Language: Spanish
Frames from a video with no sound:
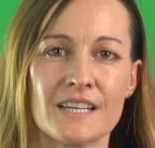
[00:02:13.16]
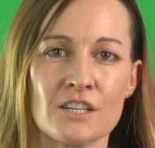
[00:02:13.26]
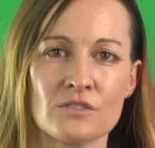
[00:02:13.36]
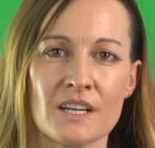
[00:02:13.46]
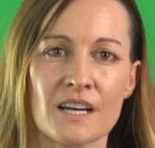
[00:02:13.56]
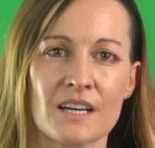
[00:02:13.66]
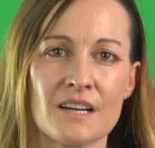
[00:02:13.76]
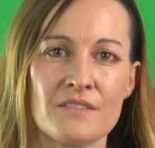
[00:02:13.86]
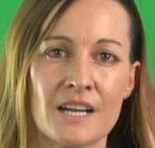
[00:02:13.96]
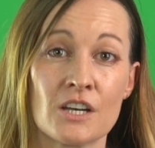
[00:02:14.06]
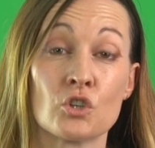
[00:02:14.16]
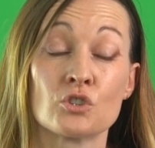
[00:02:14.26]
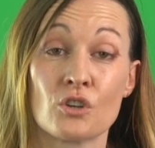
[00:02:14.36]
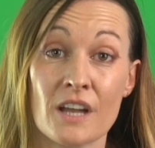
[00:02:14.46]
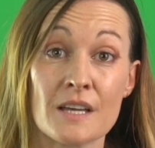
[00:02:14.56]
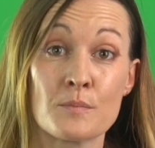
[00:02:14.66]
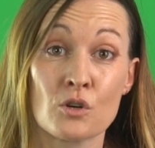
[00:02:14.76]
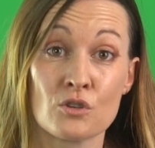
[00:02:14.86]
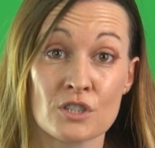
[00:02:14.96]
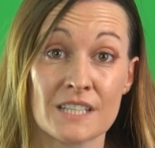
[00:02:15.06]
tener una carga viral controlada
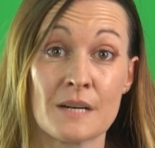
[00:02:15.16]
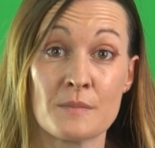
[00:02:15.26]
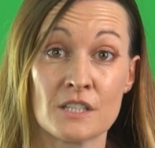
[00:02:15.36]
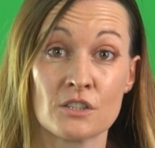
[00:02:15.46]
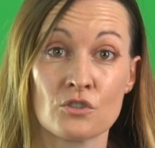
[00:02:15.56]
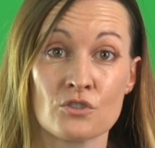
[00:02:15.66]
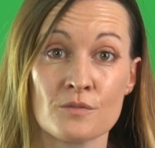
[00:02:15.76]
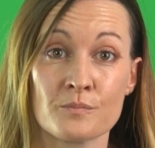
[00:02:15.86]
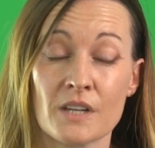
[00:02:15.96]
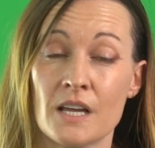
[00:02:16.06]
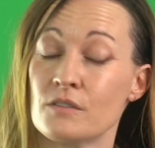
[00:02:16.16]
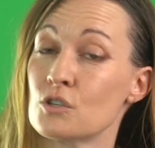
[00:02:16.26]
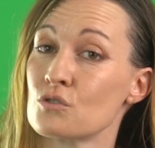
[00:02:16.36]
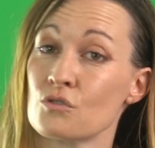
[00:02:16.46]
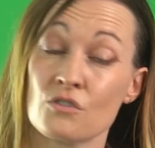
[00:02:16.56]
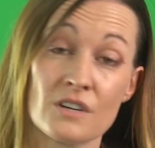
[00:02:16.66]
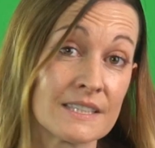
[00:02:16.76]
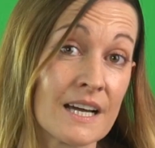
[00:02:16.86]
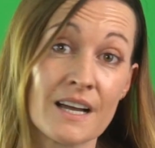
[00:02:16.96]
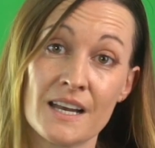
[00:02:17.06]
por los tratamientos, el virus no
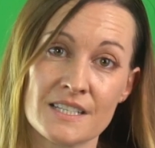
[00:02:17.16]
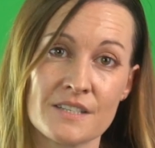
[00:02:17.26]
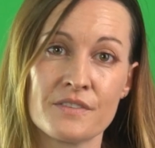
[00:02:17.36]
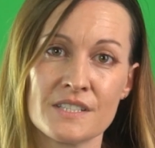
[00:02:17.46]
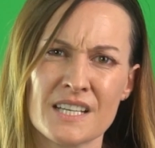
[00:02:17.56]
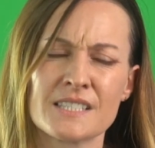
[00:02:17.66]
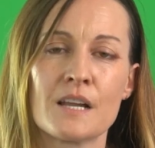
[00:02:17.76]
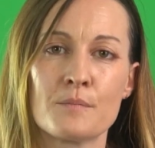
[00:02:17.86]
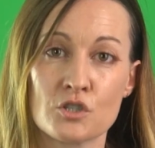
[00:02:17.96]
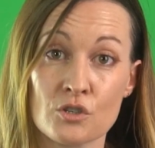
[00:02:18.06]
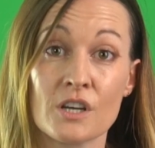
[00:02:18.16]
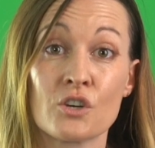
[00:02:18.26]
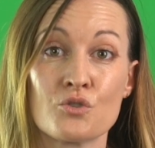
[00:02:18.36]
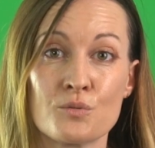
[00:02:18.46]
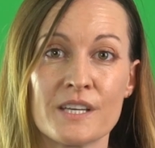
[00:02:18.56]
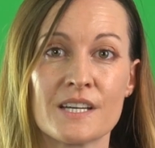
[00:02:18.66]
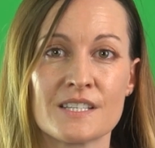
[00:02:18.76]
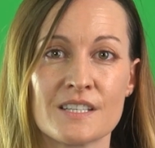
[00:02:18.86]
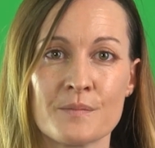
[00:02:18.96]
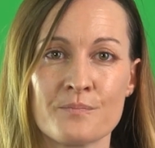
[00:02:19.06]
ataca las defensas de la persona con
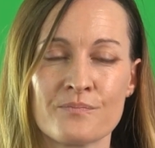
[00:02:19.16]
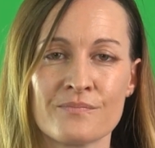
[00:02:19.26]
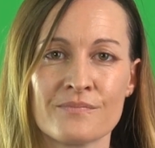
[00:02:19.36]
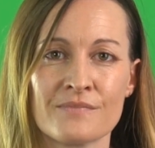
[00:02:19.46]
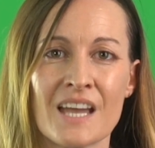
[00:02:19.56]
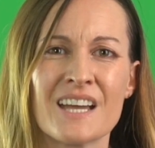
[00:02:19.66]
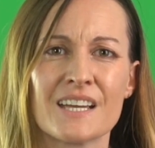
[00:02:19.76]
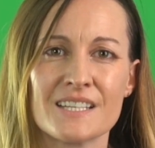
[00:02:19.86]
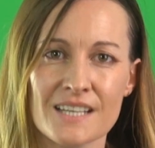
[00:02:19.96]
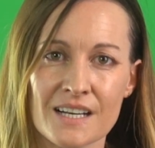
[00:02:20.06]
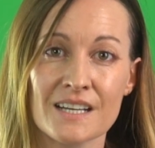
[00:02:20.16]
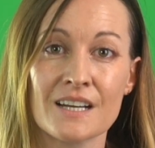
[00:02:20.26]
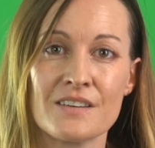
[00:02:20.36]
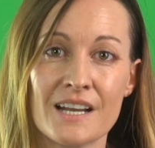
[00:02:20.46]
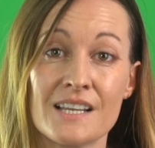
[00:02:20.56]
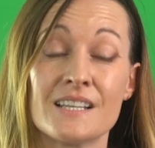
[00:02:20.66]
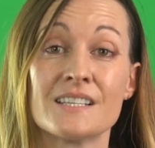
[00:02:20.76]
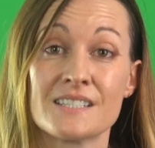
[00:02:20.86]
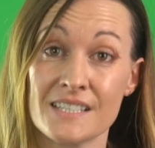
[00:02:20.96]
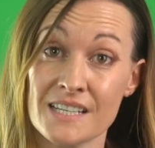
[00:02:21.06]
VIH, que esa carga viral
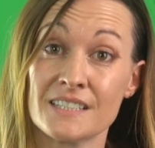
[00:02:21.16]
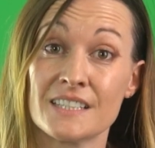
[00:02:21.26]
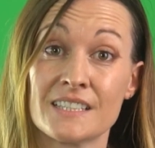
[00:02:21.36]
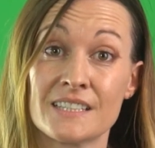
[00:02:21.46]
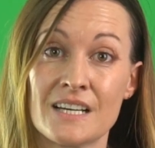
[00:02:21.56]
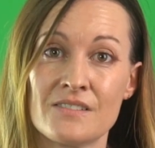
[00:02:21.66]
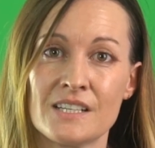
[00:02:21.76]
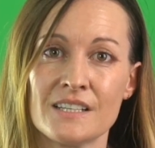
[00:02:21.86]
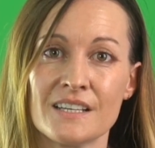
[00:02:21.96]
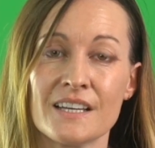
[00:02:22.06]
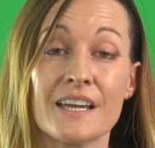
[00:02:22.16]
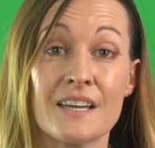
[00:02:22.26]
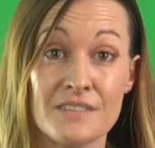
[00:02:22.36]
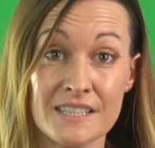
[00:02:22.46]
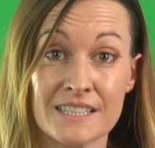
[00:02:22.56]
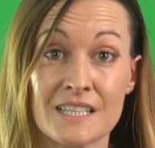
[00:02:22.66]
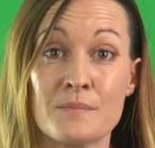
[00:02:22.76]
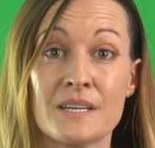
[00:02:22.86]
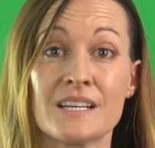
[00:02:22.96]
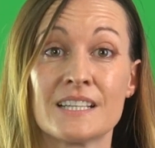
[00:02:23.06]
sea indetectable evita
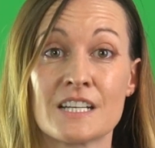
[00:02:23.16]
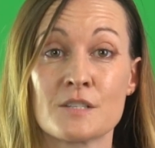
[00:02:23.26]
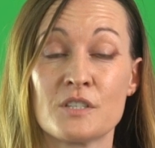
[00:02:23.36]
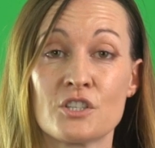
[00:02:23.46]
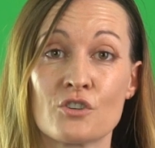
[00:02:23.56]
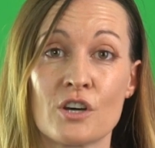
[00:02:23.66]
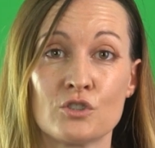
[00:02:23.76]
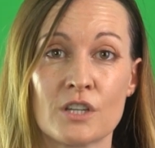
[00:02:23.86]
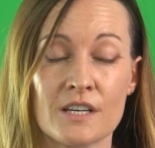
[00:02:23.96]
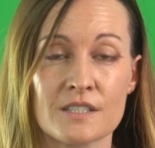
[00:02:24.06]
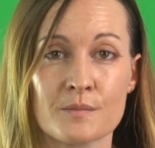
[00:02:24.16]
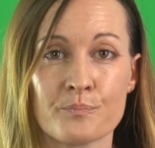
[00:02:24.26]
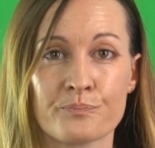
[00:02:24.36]
también la transmisión a otras.